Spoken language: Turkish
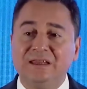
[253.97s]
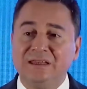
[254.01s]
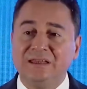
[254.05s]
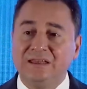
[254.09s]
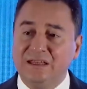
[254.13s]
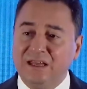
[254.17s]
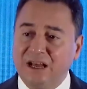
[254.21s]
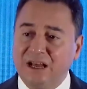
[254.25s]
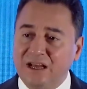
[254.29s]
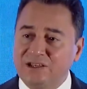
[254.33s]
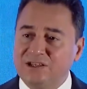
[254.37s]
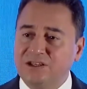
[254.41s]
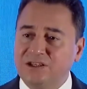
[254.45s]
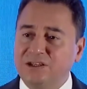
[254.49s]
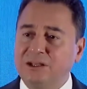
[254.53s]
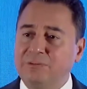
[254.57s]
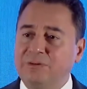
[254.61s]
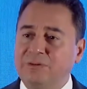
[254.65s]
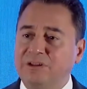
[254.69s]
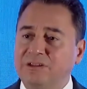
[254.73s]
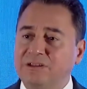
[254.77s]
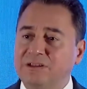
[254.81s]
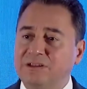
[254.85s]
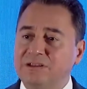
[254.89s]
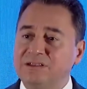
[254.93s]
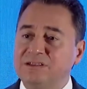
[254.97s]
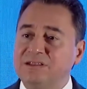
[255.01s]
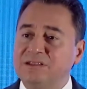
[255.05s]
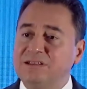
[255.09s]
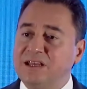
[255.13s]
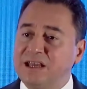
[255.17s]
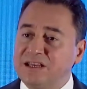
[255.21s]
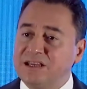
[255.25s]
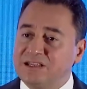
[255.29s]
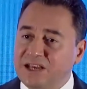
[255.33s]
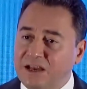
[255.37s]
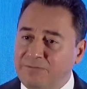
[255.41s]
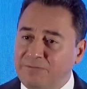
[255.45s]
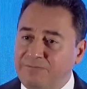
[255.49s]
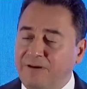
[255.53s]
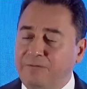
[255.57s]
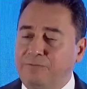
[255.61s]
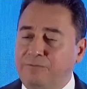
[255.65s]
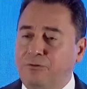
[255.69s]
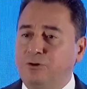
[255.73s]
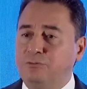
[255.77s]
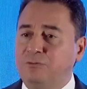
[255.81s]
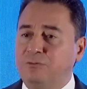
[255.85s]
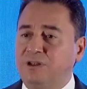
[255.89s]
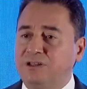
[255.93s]
Niye açıklamadınız? Niye
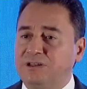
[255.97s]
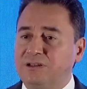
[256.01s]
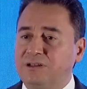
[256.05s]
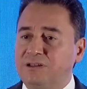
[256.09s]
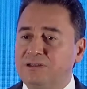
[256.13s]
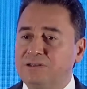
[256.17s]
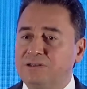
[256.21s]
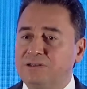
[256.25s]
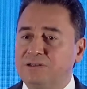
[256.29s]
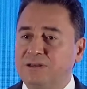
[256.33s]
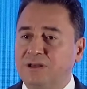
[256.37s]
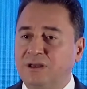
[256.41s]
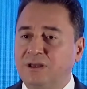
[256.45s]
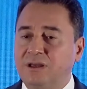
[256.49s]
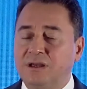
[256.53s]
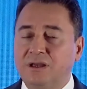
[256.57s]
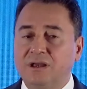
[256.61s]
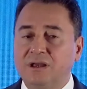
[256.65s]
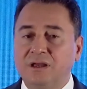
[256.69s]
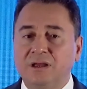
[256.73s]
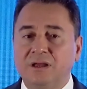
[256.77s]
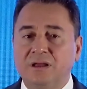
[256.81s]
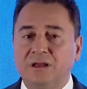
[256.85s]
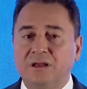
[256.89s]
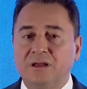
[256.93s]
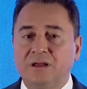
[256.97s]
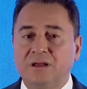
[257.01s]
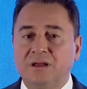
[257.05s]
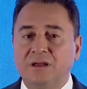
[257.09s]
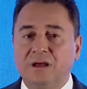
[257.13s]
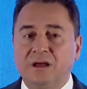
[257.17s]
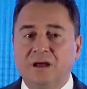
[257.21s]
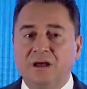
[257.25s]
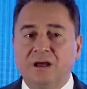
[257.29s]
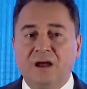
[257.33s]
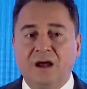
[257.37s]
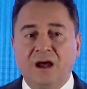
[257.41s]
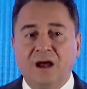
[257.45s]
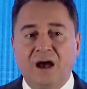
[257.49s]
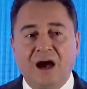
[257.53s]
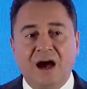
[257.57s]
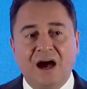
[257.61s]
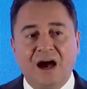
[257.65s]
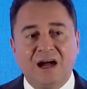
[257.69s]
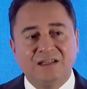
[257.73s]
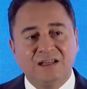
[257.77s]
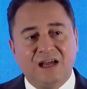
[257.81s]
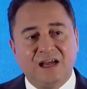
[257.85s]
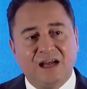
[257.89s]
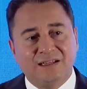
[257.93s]
şeffaf olmadınız?
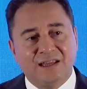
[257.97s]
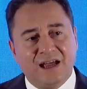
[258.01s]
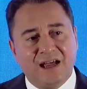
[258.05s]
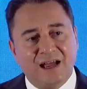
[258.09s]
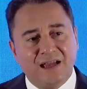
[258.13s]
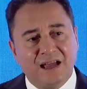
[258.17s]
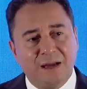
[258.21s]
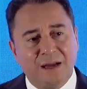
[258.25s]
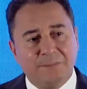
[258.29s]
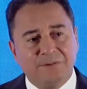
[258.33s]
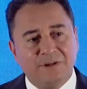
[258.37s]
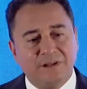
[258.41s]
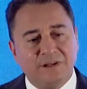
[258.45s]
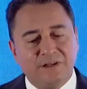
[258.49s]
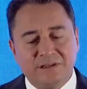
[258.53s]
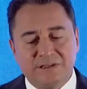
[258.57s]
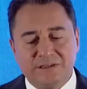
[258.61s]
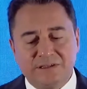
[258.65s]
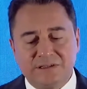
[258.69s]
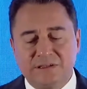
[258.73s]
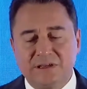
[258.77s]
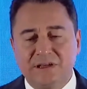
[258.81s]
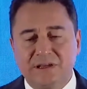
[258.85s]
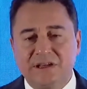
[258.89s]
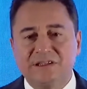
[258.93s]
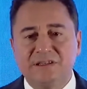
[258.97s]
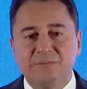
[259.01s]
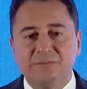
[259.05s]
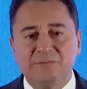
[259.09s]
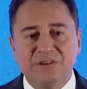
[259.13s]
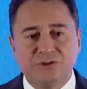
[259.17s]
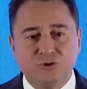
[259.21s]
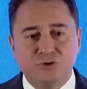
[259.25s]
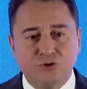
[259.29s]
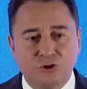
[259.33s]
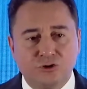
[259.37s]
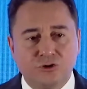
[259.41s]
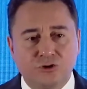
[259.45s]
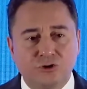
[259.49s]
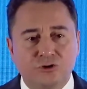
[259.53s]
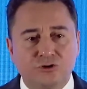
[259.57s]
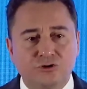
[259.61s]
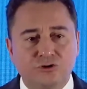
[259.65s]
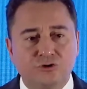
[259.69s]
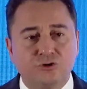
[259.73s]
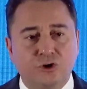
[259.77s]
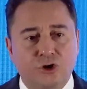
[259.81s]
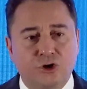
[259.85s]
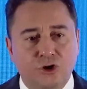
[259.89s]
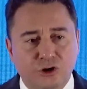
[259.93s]
Hadi hata yaptınız. E şimdi biz
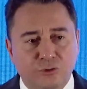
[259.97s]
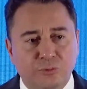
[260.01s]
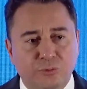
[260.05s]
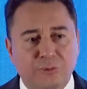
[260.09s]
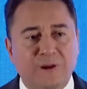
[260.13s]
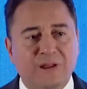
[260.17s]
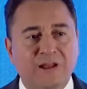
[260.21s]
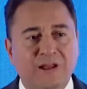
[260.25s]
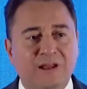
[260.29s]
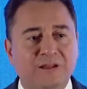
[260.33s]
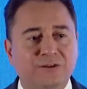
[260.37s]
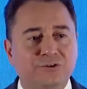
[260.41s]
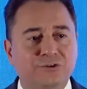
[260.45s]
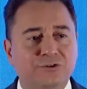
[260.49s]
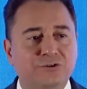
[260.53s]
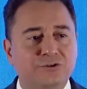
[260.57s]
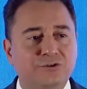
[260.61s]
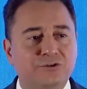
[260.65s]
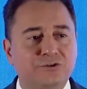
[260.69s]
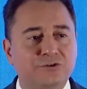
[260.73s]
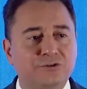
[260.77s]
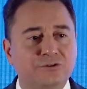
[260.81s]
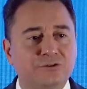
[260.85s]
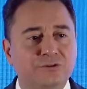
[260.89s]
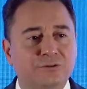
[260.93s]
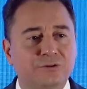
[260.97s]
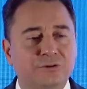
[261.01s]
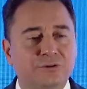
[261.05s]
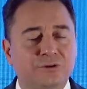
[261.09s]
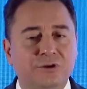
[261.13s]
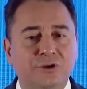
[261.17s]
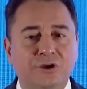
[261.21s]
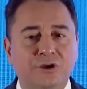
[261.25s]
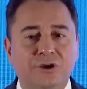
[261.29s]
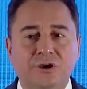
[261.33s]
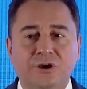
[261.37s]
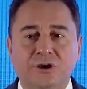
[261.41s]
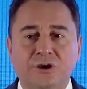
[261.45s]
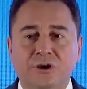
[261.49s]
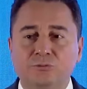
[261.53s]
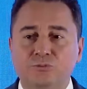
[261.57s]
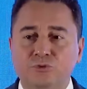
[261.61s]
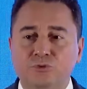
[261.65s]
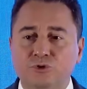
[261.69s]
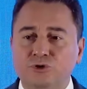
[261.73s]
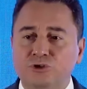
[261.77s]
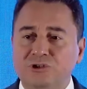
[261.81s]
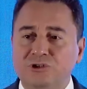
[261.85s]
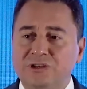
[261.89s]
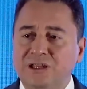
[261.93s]
soruyoruz, ne oldu bu paraya diyoruz
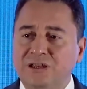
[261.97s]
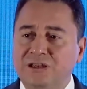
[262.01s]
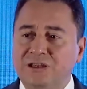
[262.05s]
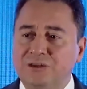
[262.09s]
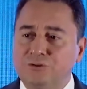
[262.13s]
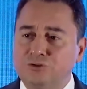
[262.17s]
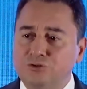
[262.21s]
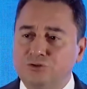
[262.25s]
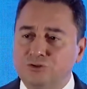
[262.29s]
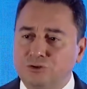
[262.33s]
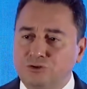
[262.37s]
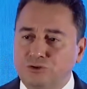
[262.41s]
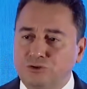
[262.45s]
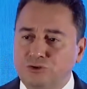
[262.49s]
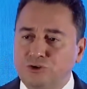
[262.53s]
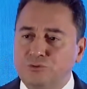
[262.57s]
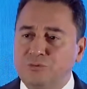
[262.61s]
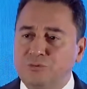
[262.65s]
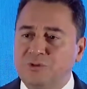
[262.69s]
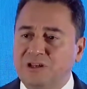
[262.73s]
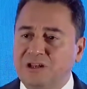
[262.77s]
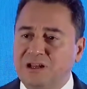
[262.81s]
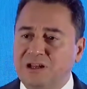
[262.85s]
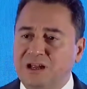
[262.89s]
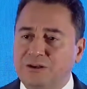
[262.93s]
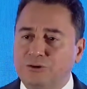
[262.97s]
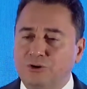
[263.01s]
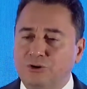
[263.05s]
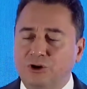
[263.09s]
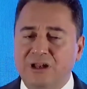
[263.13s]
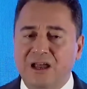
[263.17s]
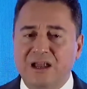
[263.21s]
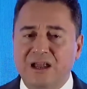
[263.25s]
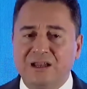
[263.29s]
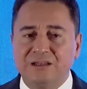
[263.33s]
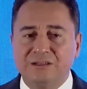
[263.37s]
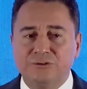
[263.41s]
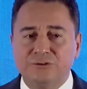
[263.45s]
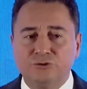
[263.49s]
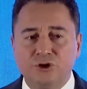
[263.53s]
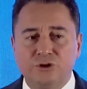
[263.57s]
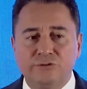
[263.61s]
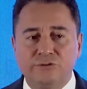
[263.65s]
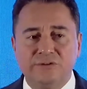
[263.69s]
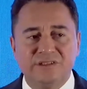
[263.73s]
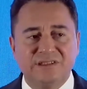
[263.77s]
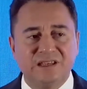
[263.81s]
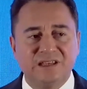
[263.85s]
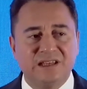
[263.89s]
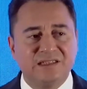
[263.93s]
bu ülkenin 130 milyar dolarlık
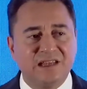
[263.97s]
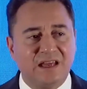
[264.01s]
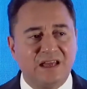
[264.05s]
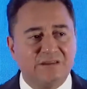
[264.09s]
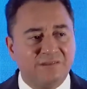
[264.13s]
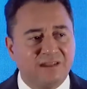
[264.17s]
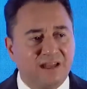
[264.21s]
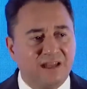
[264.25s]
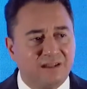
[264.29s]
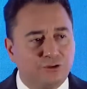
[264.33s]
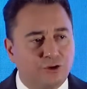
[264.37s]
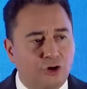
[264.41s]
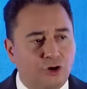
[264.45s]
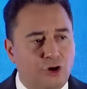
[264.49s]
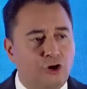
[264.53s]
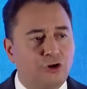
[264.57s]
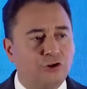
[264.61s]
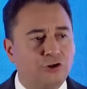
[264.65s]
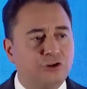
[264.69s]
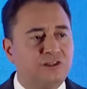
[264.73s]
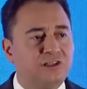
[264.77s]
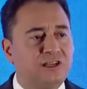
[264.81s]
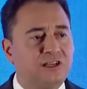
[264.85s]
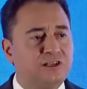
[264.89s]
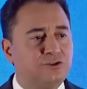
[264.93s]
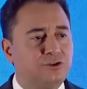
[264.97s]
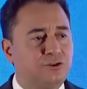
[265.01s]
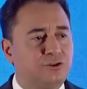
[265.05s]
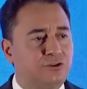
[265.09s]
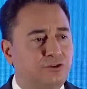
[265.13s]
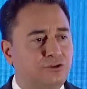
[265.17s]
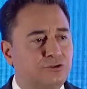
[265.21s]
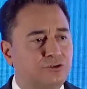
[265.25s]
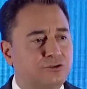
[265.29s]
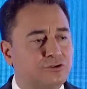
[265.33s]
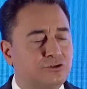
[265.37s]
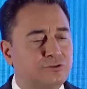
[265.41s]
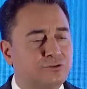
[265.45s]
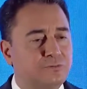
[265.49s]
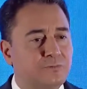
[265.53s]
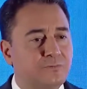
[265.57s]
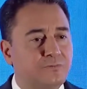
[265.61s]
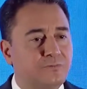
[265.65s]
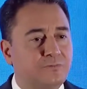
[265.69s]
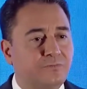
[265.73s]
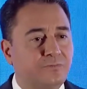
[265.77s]
döviz rezervinde ne oldu diye soruyoruz.